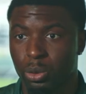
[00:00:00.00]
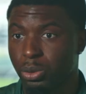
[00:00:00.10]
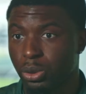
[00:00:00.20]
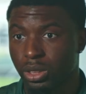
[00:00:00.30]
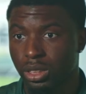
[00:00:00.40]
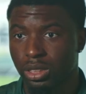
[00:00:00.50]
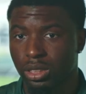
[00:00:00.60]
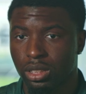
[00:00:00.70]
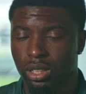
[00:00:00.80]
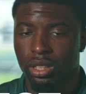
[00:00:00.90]
Coupe
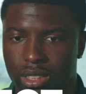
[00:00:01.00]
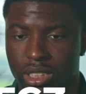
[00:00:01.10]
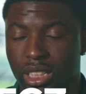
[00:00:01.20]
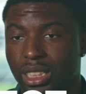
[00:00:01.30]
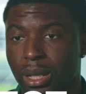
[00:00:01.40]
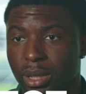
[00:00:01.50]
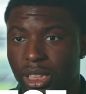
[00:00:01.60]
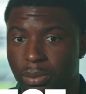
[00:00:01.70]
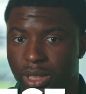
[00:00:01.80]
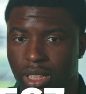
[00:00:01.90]
Suisse. Déjà, c'était un
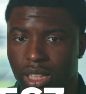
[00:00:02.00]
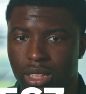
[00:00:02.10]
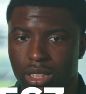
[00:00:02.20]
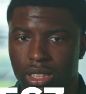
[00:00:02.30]
match spécial.